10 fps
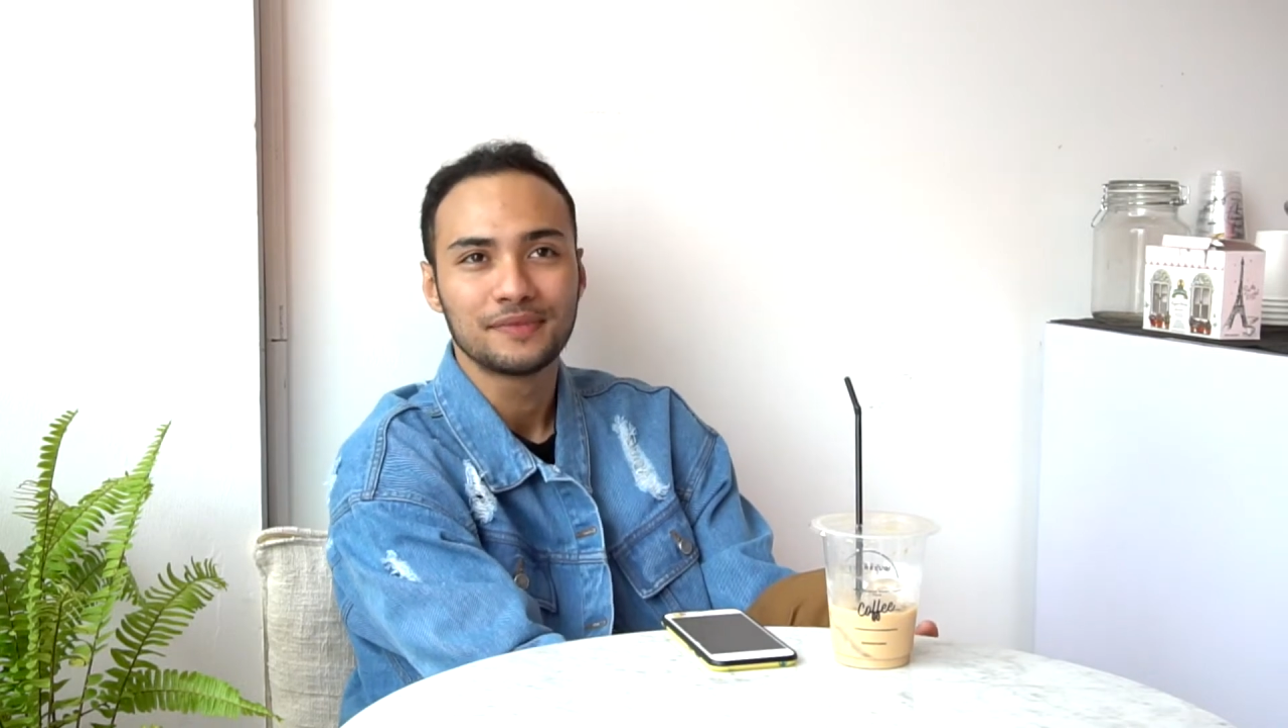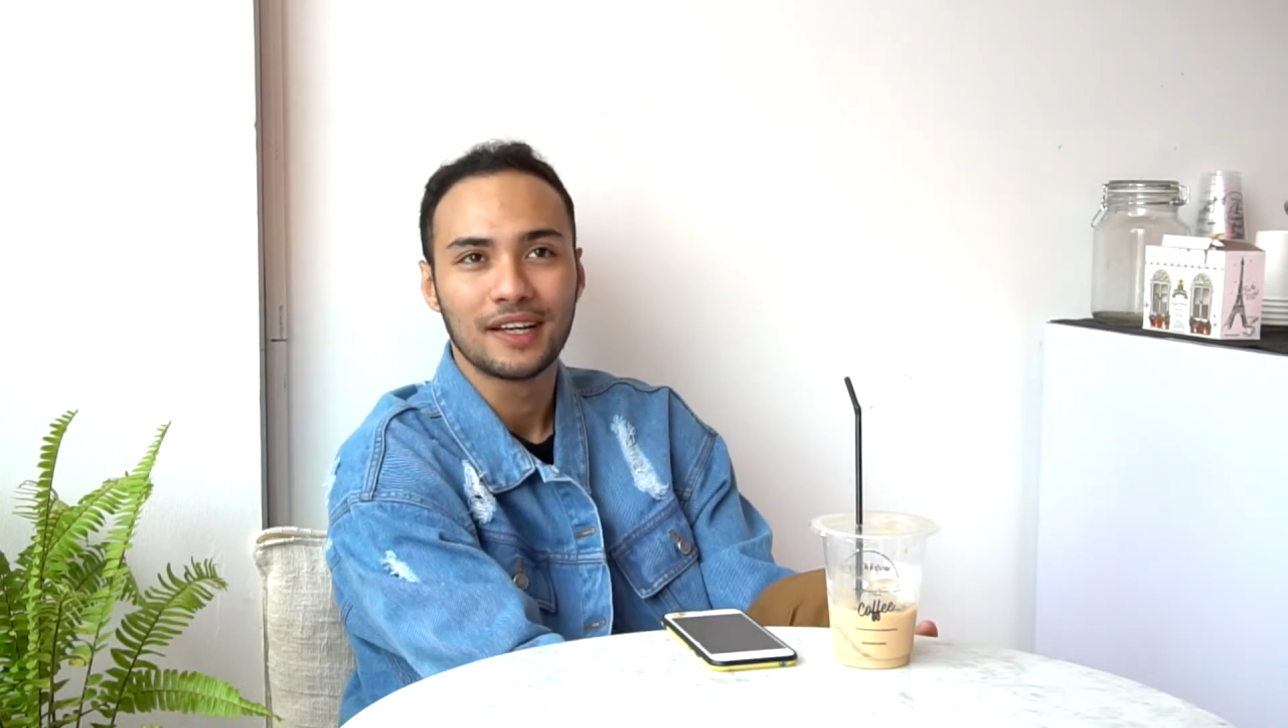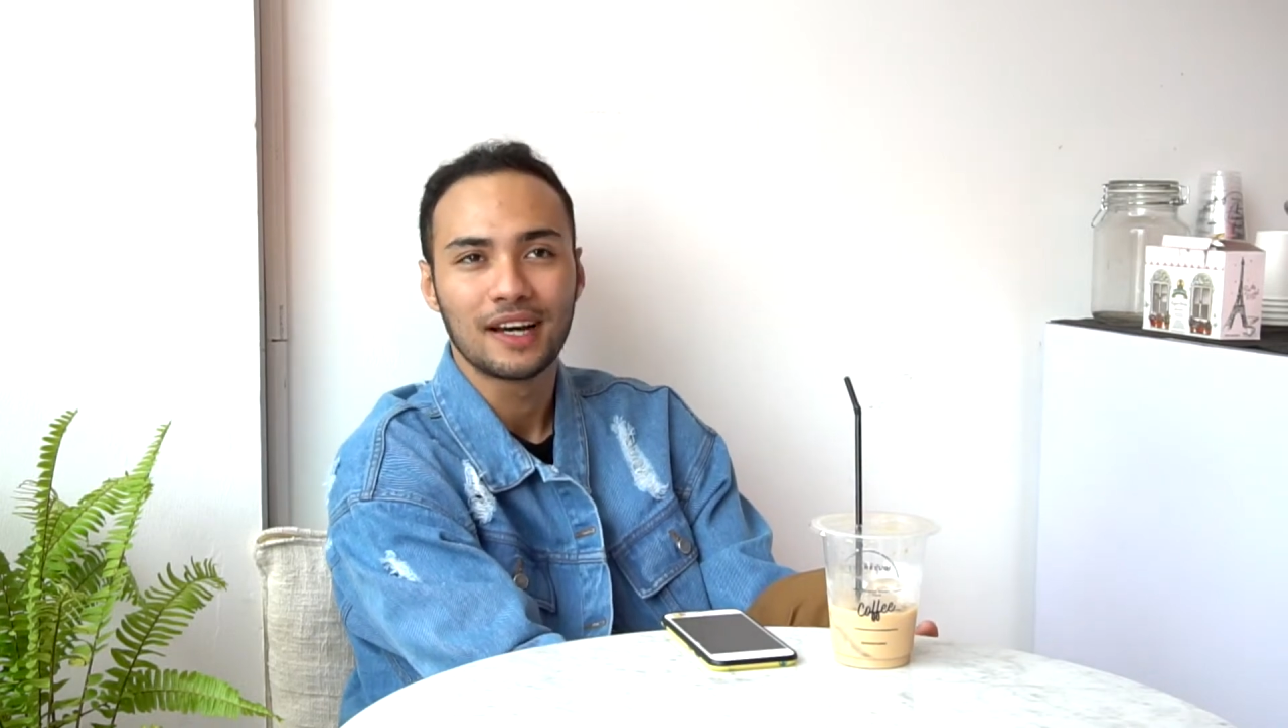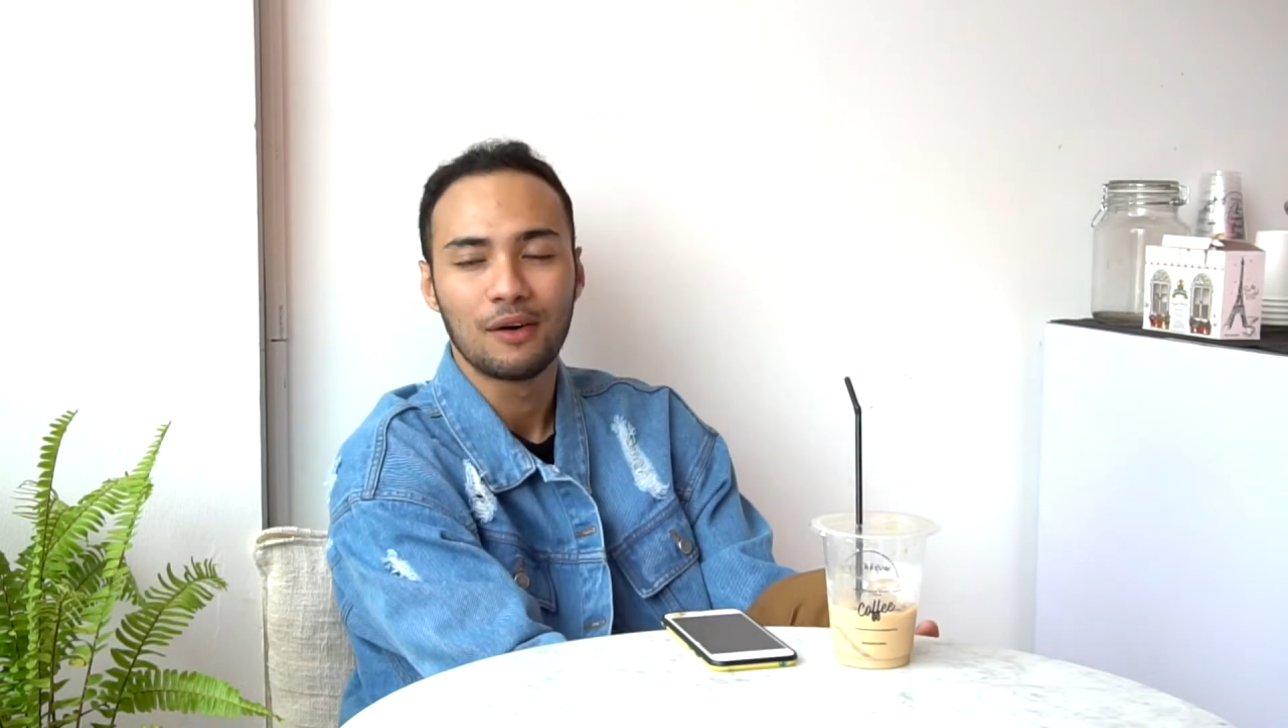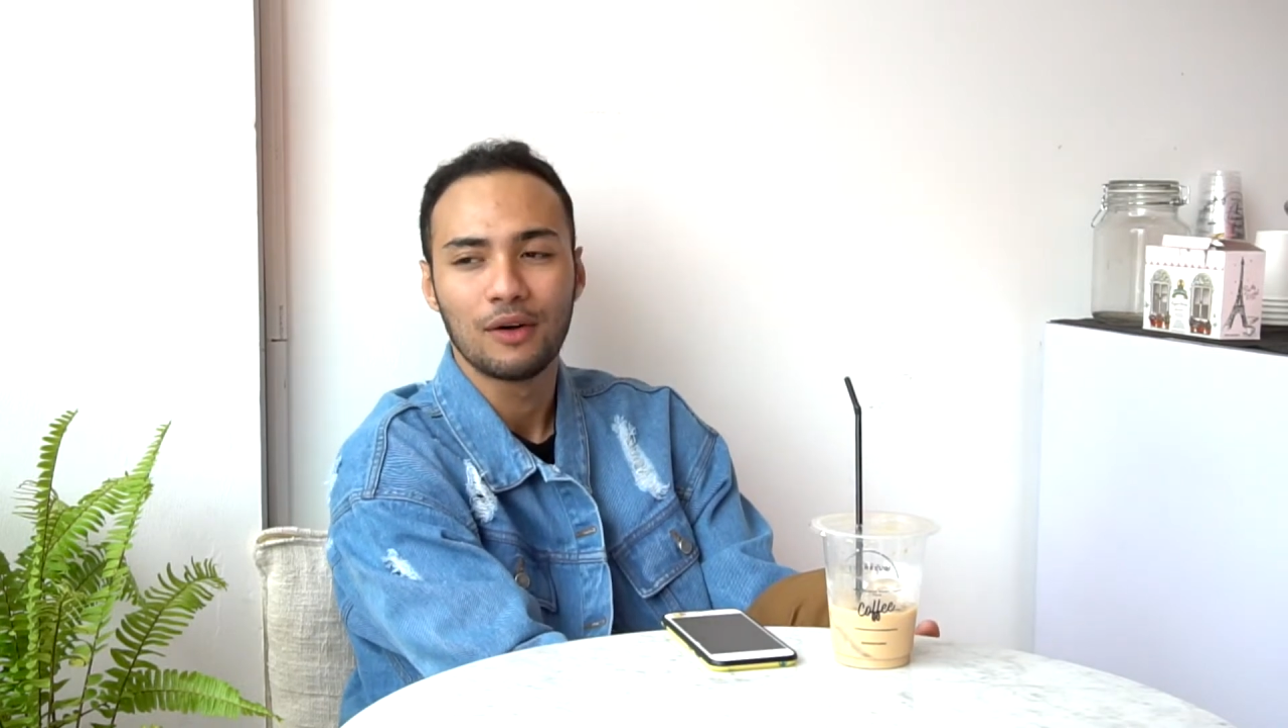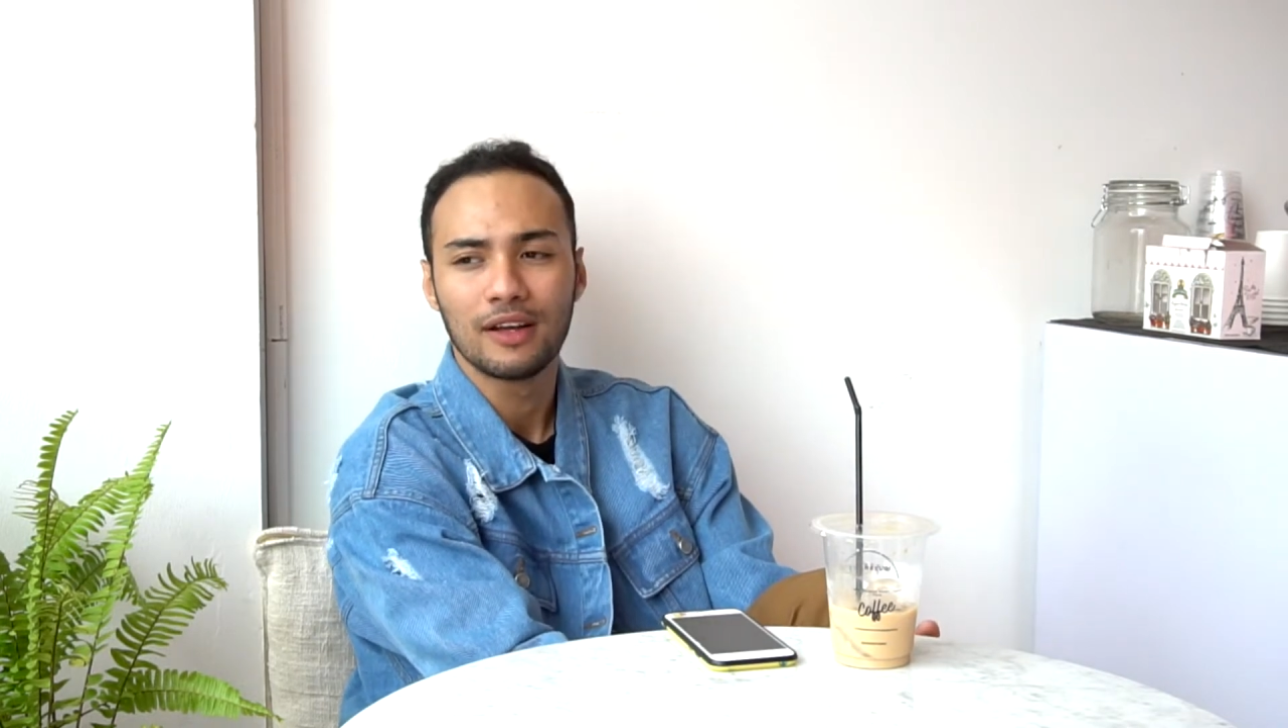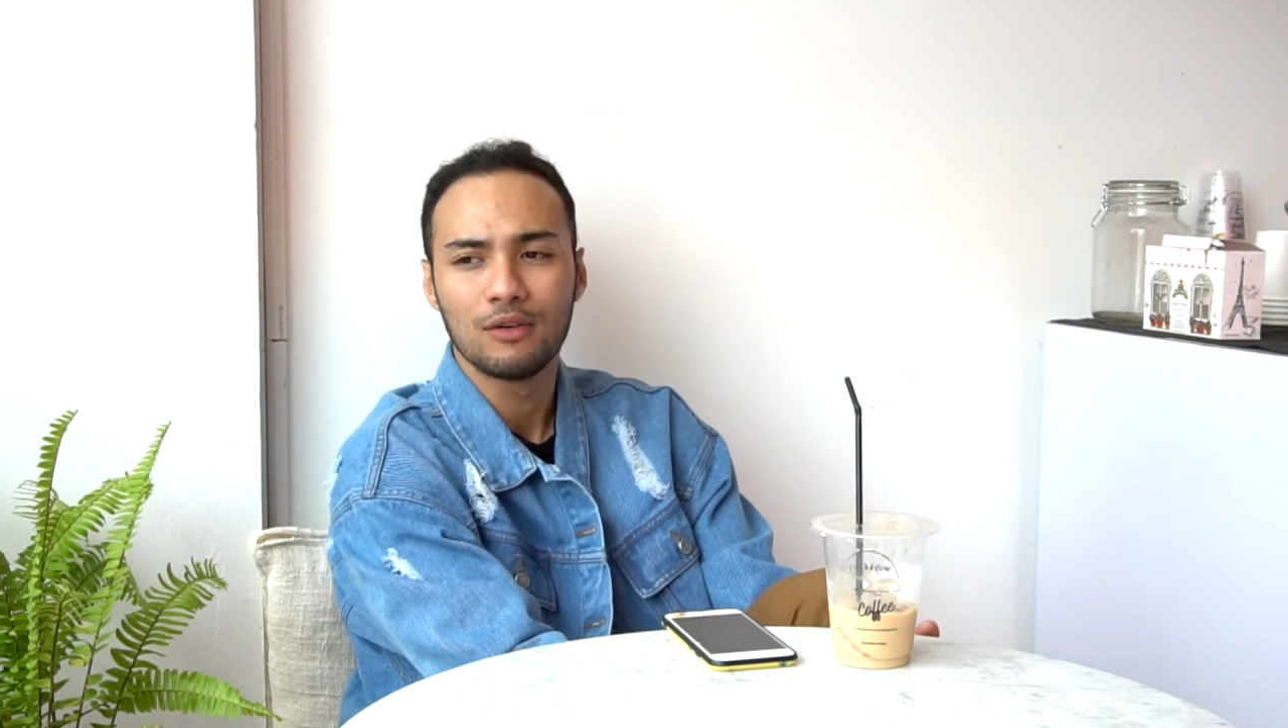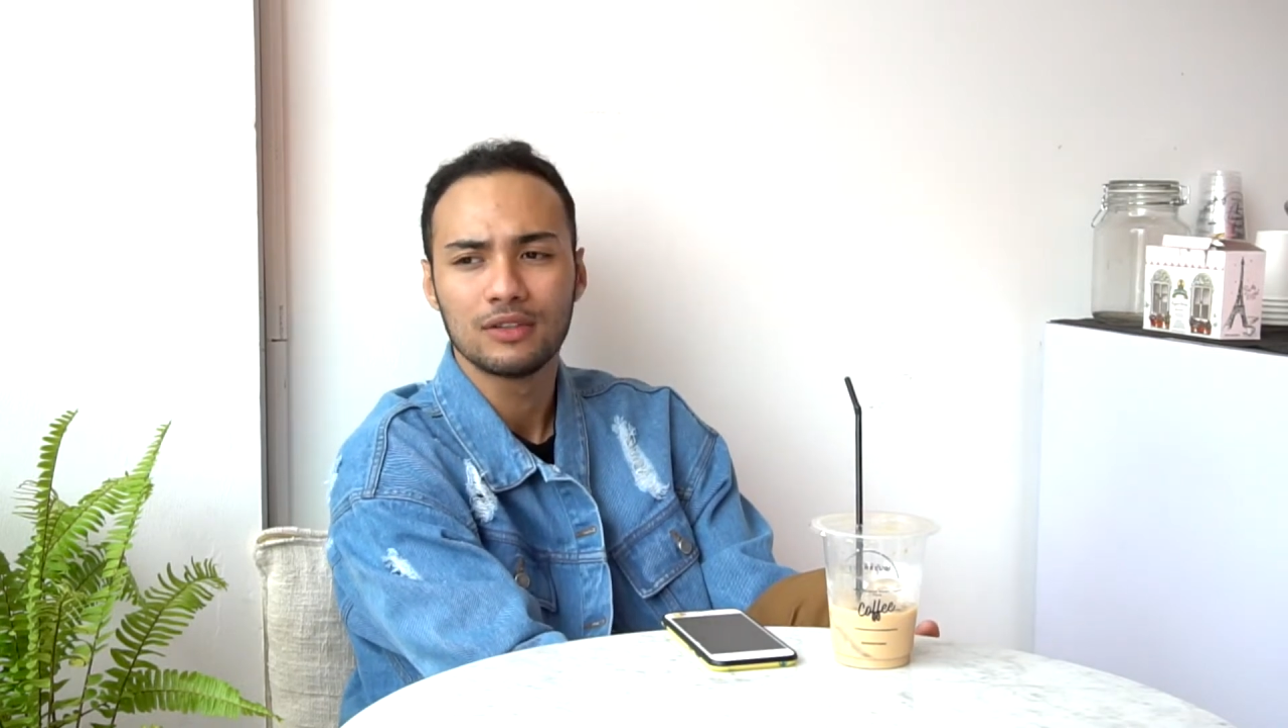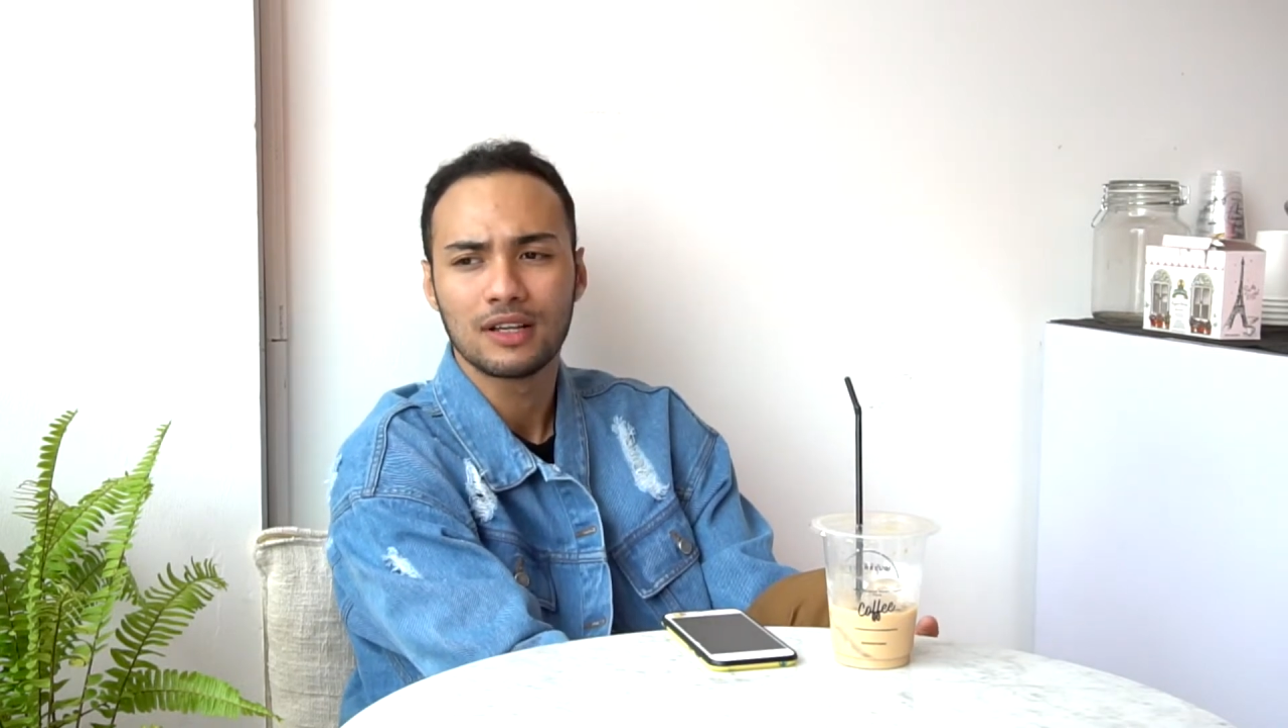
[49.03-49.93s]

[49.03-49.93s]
yang awalnya gue